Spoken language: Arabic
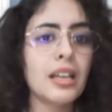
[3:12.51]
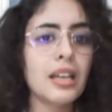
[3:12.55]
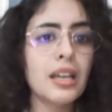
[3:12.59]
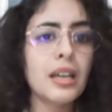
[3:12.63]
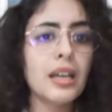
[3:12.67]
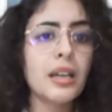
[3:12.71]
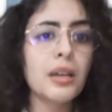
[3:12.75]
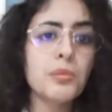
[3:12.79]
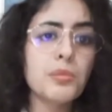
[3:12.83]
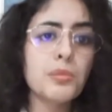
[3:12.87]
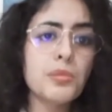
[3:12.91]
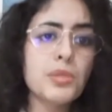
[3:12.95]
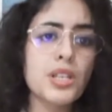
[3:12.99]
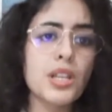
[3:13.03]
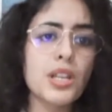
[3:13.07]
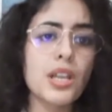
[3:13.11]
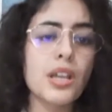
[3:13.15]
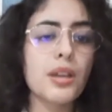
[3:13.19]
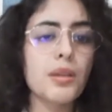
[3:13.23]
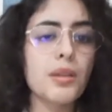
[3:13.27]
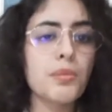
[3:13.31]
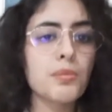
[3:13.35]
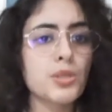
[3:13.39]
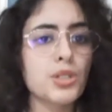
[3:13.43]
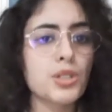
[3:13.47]
مشى
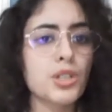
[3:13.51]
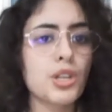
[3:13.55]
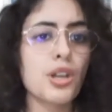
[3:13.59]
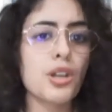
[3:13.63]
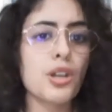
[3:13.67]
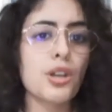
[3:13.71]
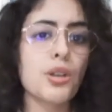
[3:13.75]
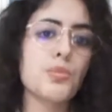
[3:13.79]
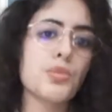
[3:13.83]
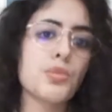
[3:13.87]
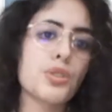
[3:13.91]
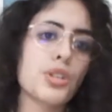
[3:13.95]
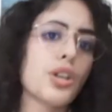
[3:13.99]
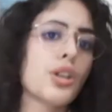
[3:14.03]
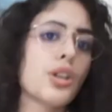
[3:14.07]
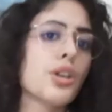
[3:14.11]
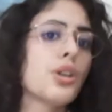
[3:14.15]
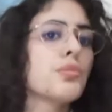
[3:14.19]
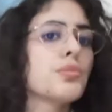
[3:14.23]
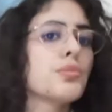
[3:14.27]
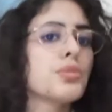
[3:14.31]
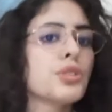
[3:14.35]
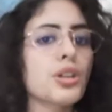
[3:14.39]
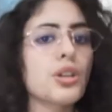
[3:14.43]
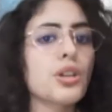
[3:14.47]
مشى مشى
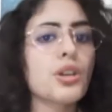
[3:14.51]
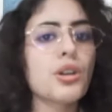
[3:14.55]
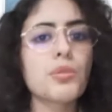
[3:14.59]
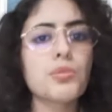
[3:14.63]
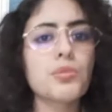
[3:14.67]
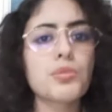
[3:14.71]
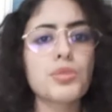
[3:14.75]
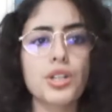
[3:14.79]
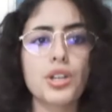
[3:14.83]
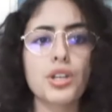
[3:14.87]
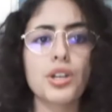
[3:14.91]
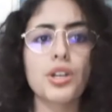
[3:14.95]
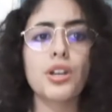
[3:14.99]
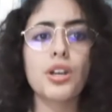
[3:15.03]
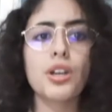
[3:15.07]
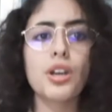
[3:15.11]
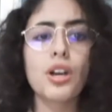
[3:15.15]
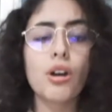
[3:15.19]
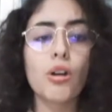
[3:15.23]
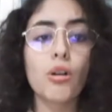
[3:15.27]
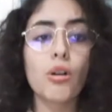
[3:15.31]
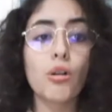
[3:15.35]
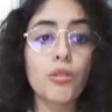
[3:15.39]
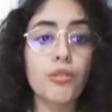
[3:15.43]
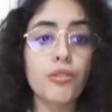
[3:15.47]
مشى مشى
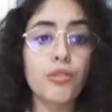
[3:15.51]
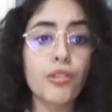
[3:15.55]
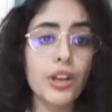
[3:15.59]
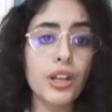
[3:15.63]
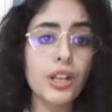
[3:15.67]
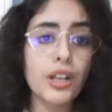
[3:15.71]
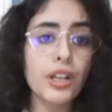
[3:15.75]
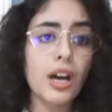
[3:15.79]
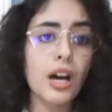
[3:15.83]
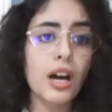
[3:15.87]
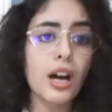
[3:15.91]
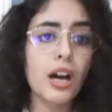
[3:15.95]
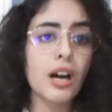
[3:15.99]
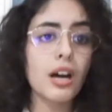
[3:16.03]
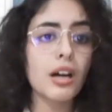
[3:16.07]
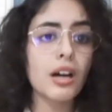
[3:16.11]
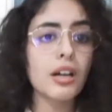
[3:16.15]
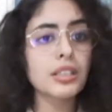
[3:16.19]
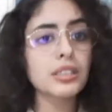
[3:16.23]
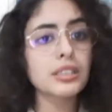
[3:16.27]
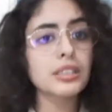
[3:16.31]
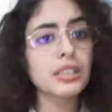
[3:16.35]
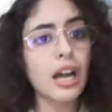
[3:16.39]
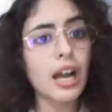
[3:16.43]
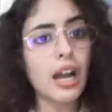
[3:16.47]
وفي نهار
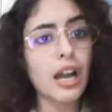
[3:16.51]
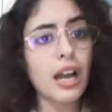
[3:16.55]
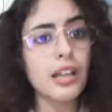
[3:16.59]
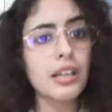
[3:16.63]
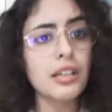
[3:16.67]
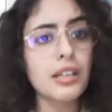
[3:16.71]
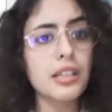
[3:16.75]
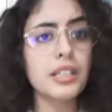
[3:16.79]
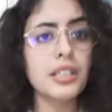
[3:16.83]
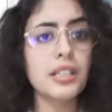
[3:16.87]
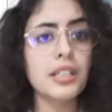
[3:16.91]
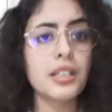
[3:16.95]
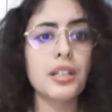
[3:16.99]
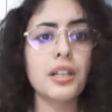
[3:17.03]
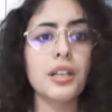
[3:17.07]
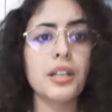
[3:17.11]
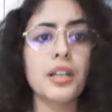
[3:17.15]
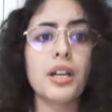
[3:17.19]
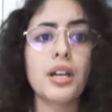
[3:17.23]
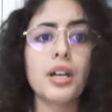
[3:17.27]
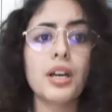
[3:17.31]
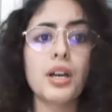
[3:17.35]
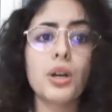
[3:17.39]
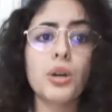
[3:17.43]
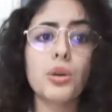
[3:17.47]
طاح الليل
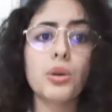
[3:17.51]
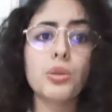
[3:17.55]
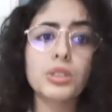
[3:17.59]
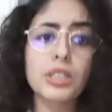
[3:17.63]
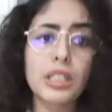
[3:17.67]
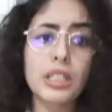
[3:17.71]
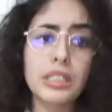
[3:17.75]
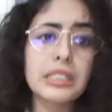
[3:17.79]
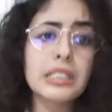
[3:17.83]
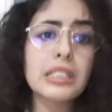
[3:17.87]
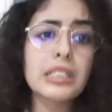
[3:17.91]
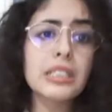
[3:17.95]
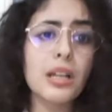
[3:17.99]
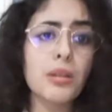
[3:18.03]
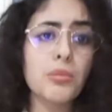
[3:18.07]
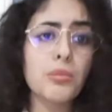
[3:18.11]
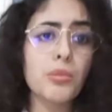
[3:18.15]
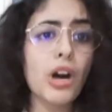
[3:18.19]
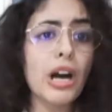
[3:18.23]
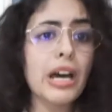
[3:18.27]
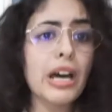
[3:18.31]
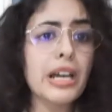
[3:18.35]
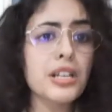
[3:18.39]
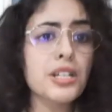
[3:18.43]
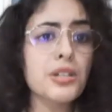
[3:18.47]
وصديقنا
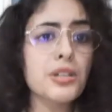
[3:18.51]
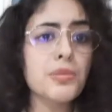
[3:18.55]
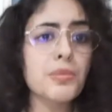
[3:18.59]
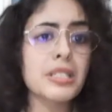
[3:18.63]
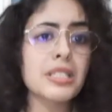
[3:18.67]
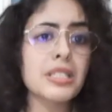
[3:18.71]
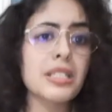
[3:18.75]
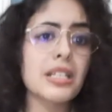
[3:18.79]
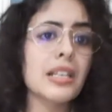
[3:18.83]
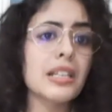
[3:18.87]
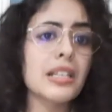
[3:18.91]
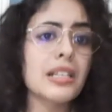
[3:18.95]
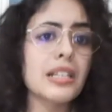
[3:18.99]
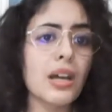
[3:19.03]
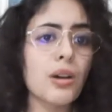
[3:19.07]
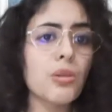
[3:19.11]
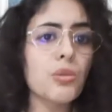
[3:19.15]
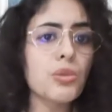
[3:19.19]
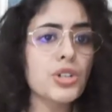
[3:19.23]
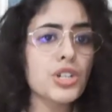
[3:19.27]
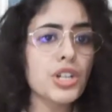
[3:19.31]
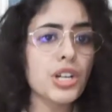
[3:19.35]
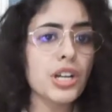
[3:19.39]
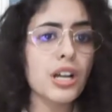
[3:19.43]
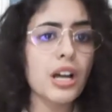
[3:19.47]
المهرج مازال يلوج
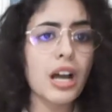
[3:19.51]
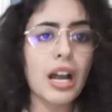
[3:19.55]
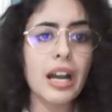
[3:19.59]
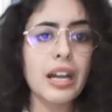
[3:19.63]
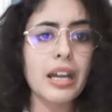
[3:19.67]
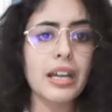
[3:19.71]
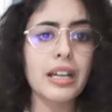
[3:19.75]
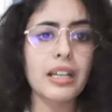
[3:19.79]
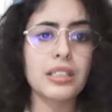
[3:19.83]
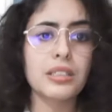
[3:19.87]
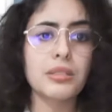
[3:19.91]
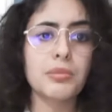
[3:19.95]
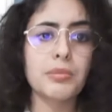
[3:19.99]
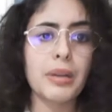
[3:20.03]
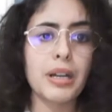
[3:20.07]
على خدمه